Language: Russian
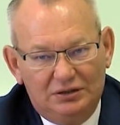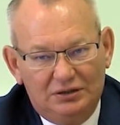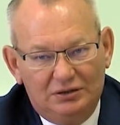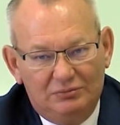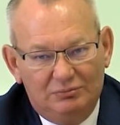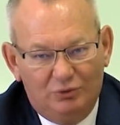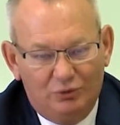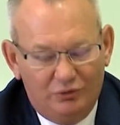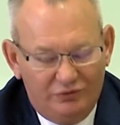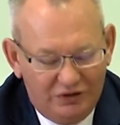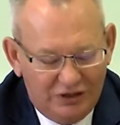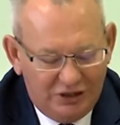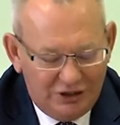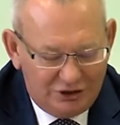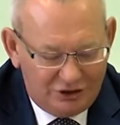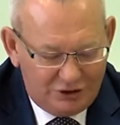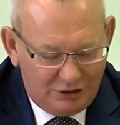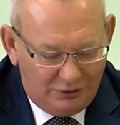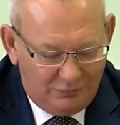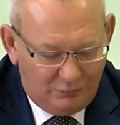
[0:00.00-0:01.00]
Мы
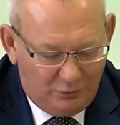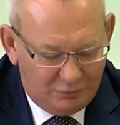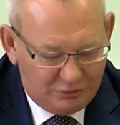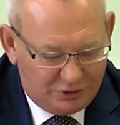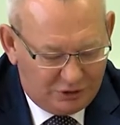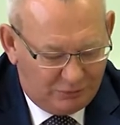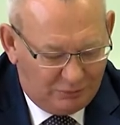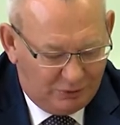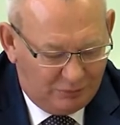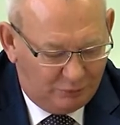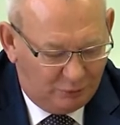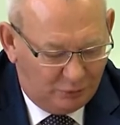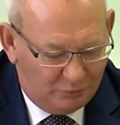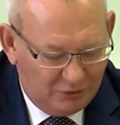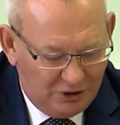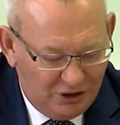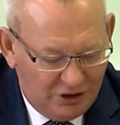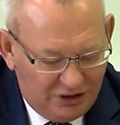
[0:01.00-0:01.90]
увеличили в общем объем.